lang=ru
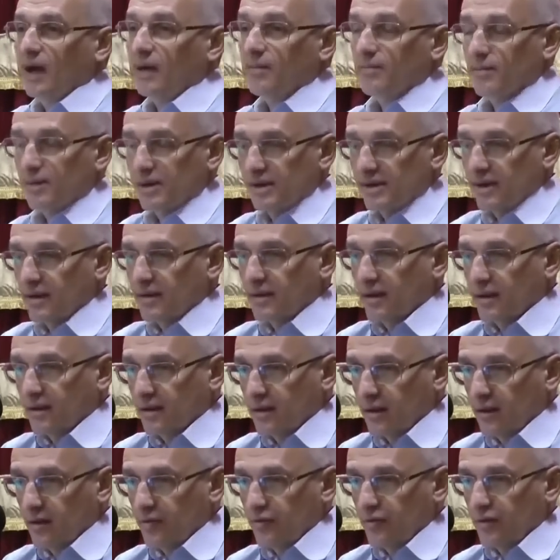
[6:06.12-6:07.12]
Так мыслят
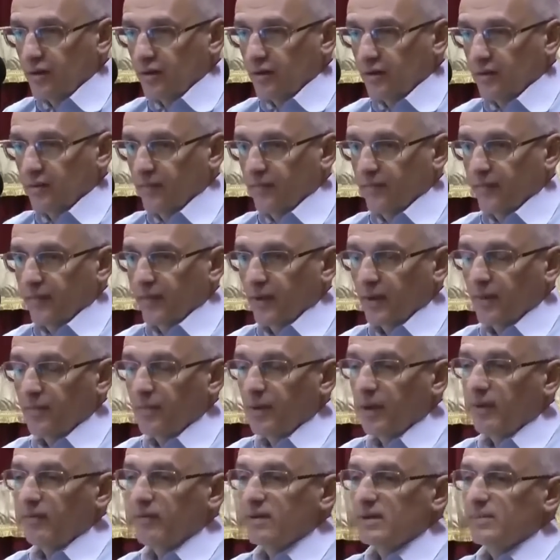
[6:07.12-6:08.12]
эти люди.
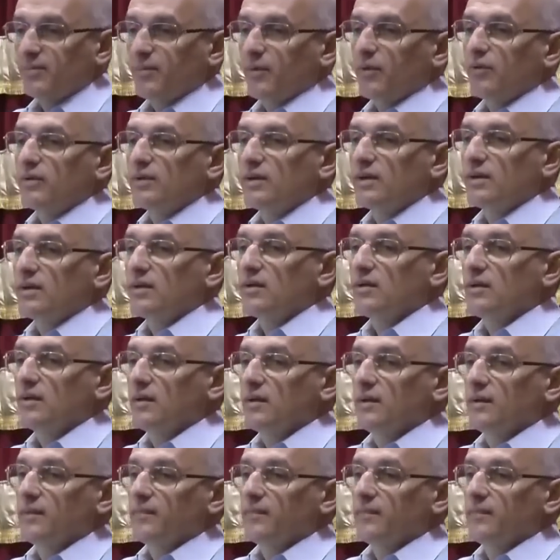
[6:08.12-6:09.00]
Теперь вы спросите,